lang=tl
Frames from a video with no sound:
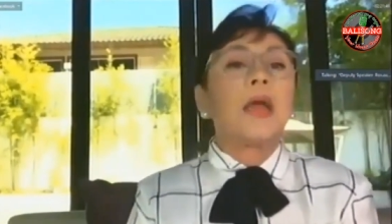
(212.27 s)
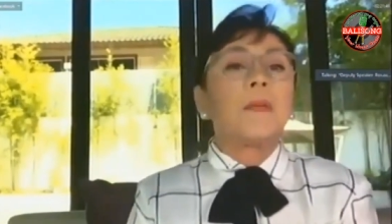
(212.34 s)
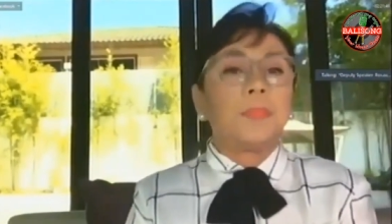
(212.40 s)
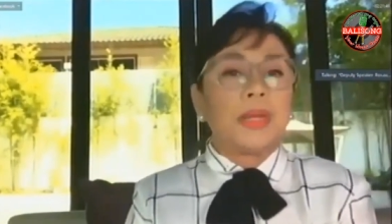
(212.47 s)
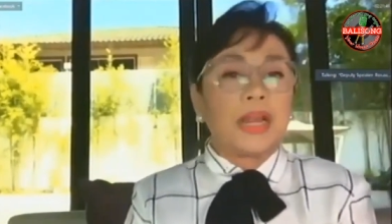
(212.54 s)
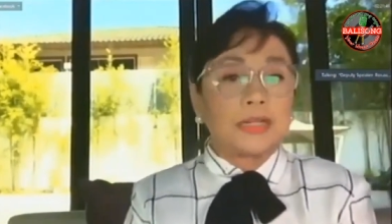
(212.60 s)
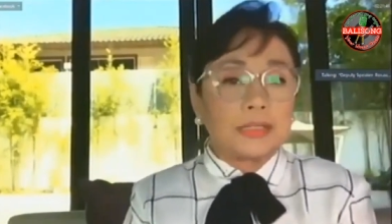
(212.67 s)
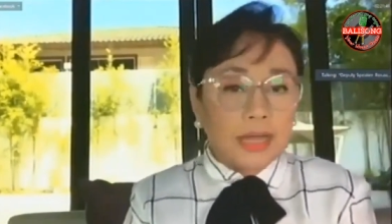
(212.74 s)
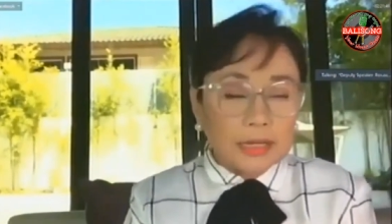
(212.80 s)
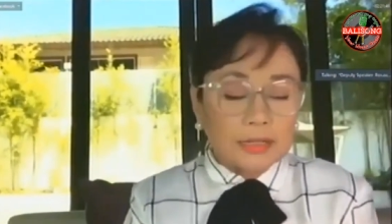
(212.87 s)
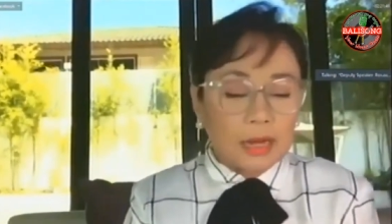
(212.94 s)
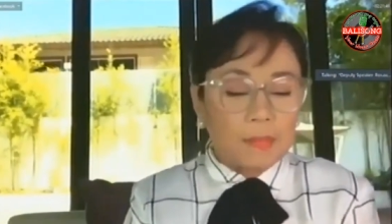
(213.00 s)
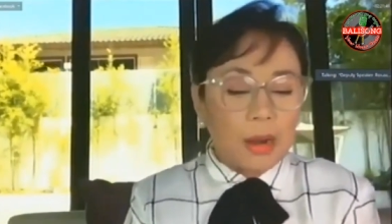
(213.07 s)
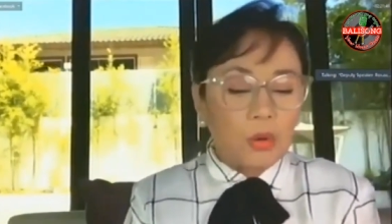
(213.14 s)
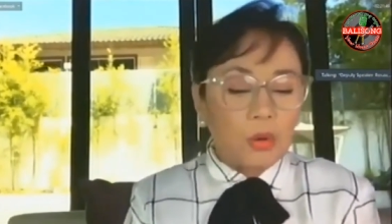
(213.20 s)

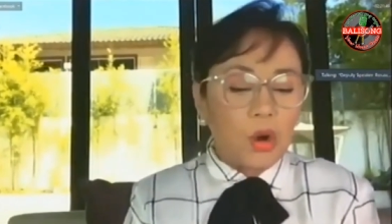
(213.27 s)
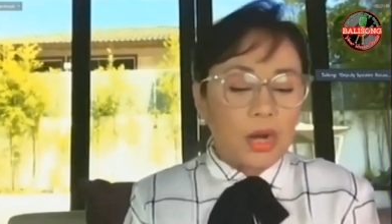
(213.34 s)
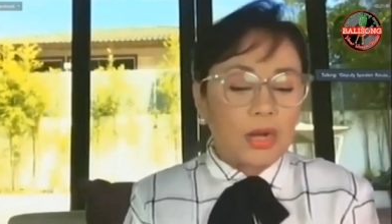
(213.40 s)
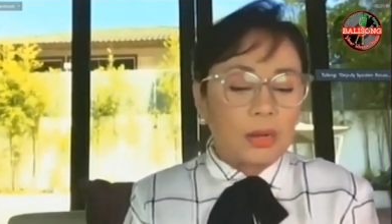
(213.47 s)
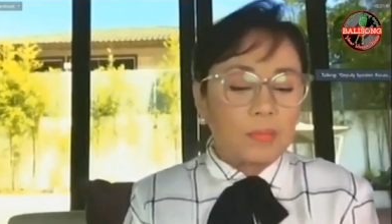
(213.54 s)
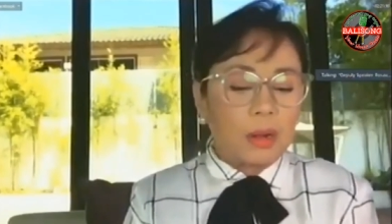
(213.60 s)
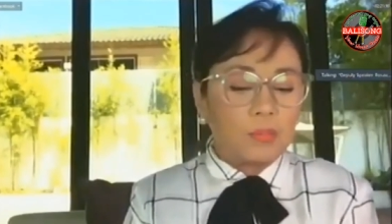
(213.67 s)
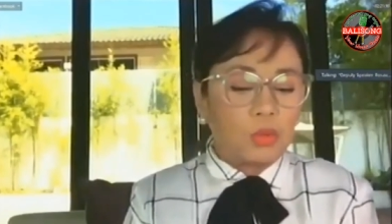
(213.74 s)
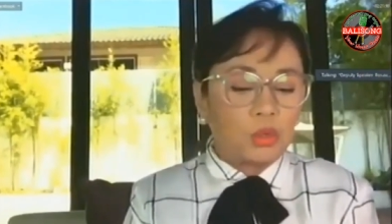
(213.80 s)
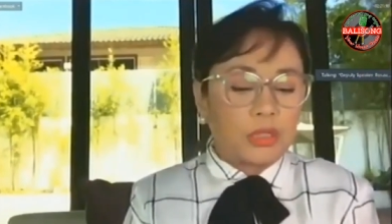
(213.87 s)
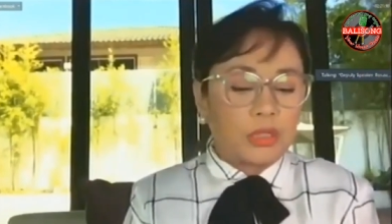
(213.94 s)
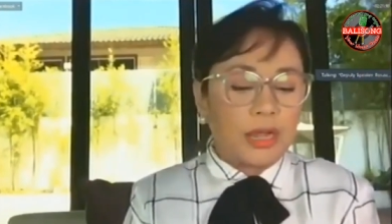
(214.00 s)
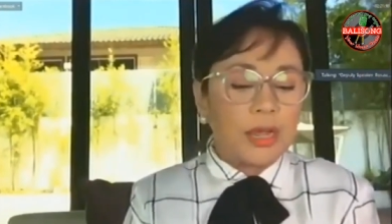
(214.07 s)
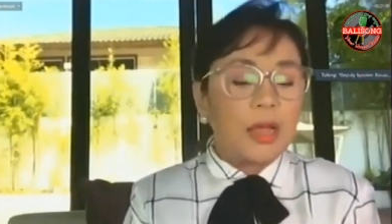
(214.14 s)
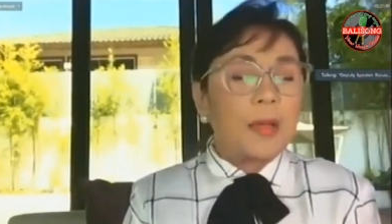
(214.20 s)
pinagtatrabahuhan ng
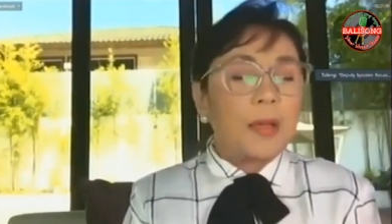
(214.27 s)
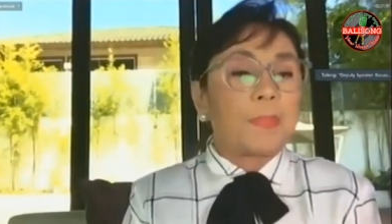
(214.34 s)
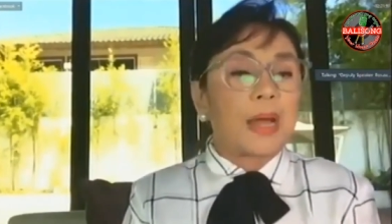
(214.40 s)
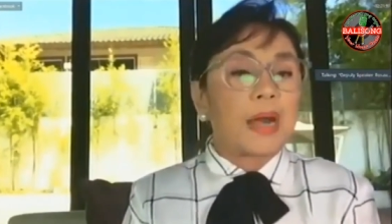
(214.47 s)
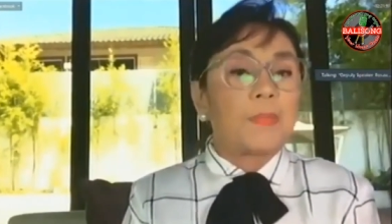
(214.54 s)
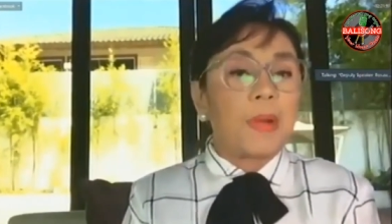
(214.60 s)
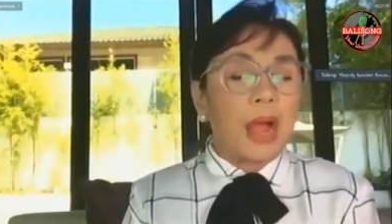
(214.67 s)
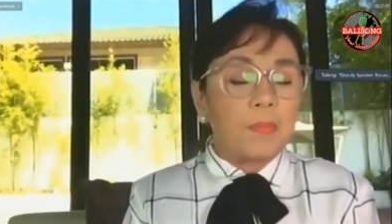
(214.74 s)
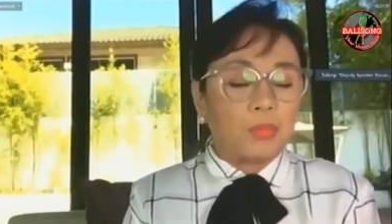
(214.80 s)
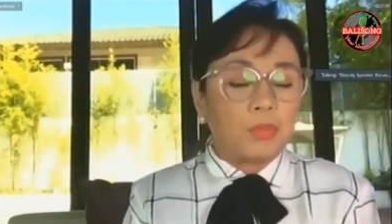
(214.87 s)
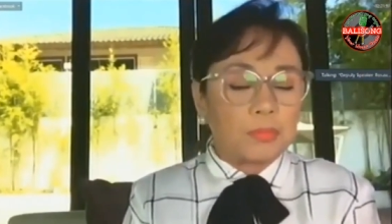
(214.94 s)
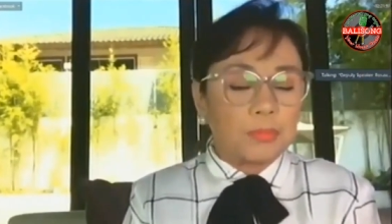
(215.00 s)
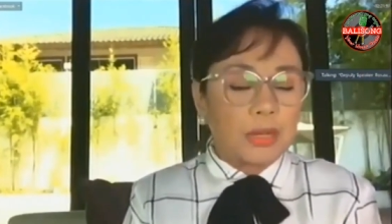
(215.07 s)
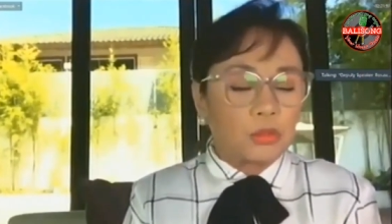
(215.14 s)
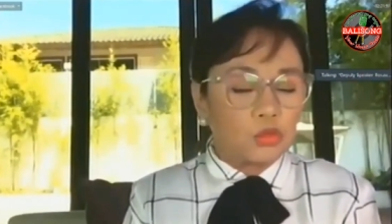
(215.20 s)
mabuti para
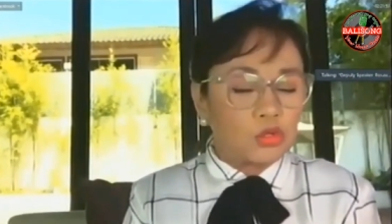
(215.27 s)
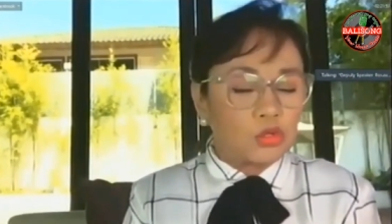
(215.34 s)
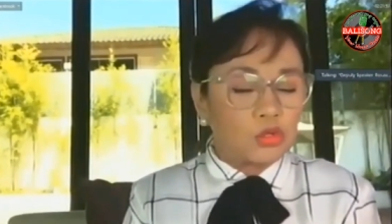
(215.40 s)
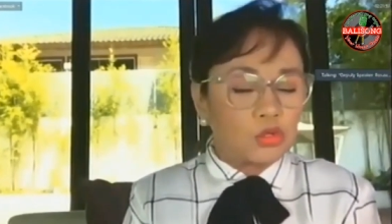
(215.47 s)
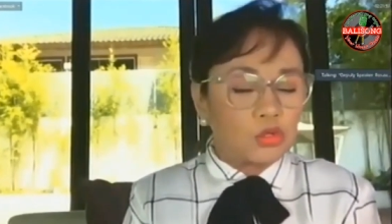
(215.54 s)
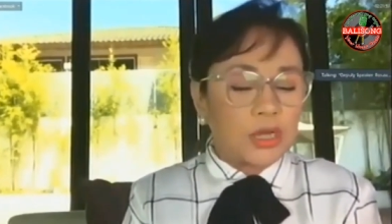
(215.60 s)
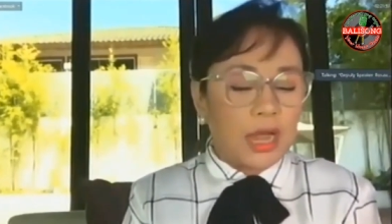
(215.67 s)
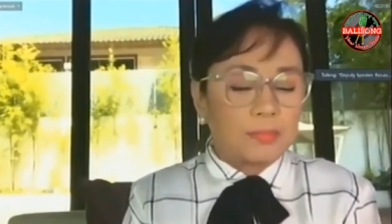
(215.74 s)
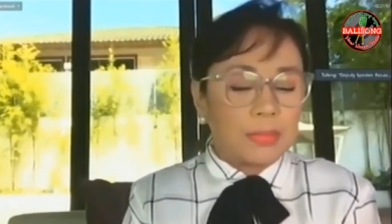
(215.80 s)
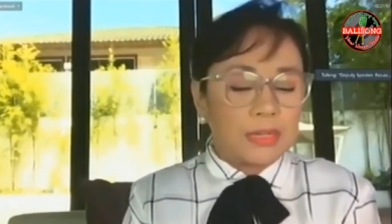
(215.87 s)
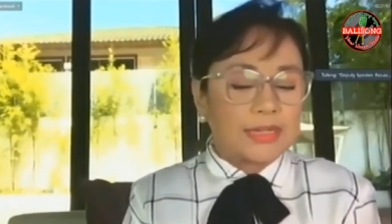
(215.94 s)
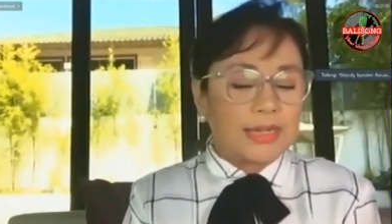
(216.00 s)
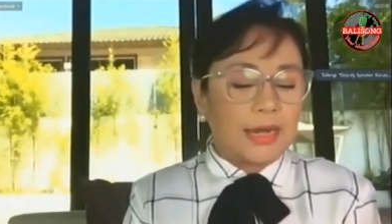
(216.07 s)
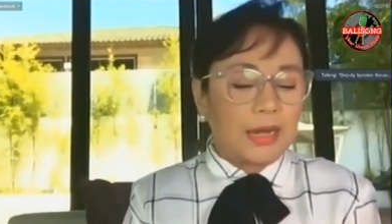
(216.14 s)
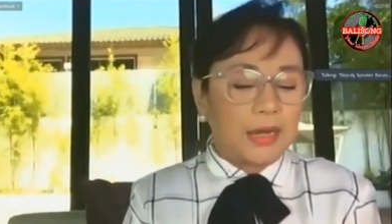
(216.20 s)
maabot man kung saan man
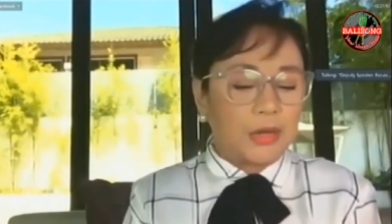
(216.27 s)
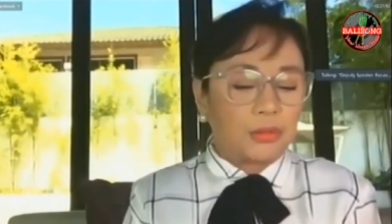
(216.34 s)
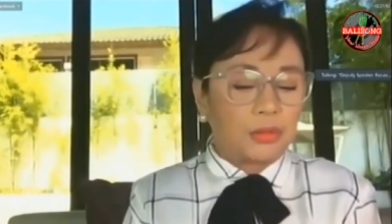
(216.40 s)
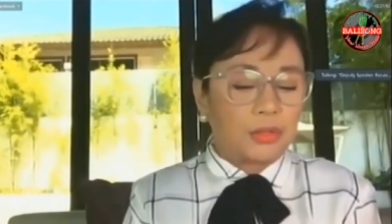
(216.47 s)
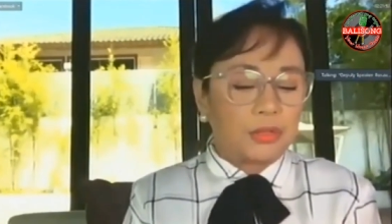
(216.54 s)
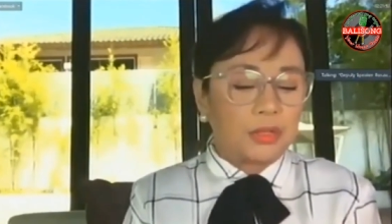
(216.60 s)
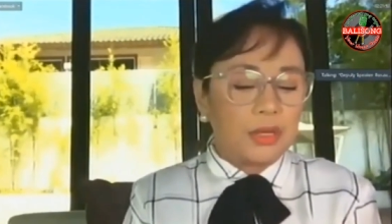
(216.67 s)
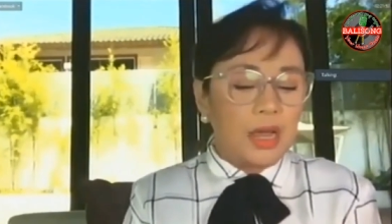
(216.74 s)
sila ngayon.